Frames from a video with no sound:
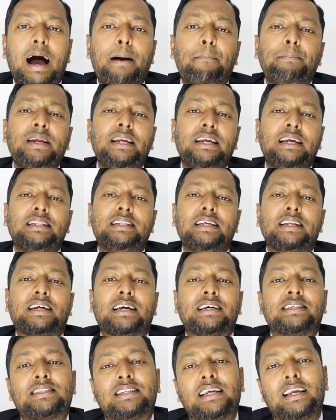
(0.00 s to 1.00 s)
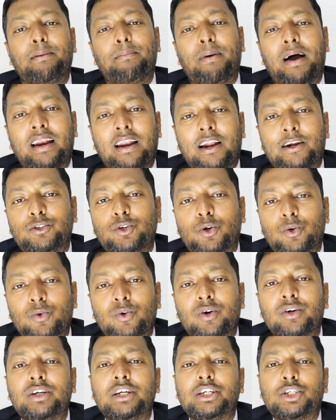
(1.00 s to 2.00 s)
আমি এদের কাছ থেকে বাংলার
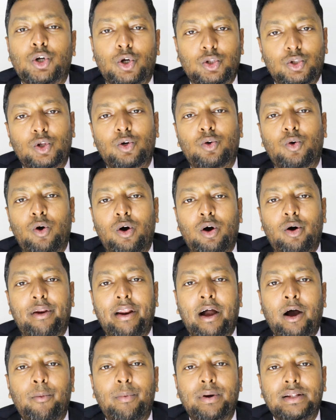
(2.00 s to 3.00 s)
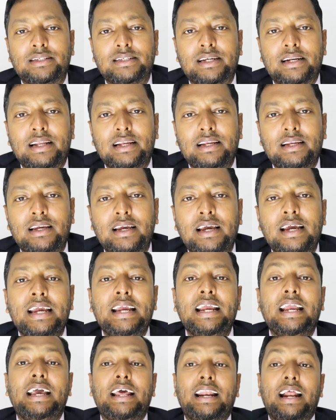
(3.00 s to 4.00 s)
জনগণকে সতর্ক হওয়ার আহ্বান জানাই
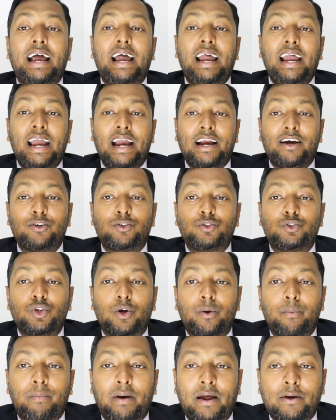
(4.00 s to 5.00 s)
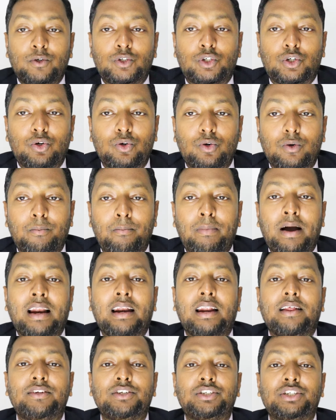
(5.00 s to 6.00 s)
এরা একজন মানুষও
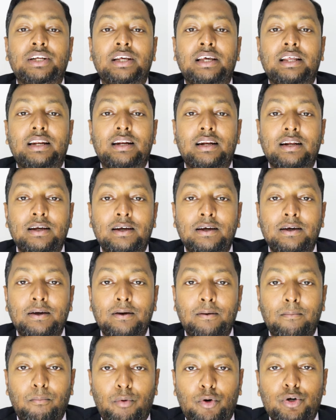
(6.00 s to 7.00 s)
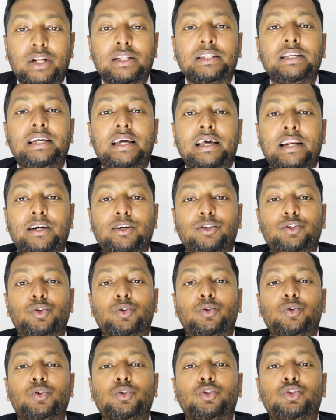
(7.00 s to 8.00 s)
বাংলাদেশের ভোটাধিকারের
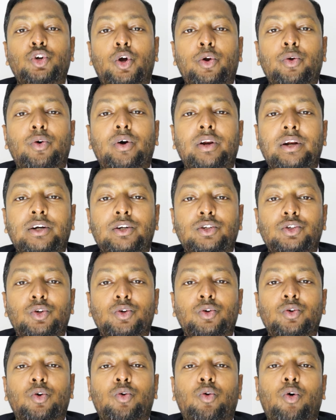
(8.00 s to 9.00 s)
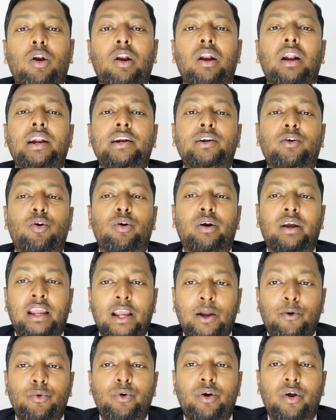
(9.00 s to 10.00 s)
জন্য জনগণের জন্য কল্যাণকর
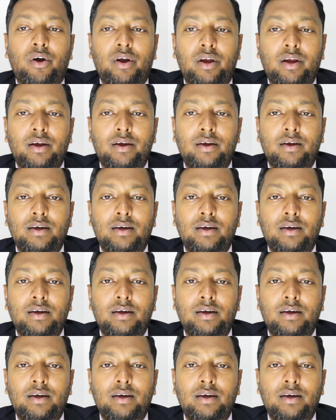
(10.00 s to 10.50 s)
কেউ নয়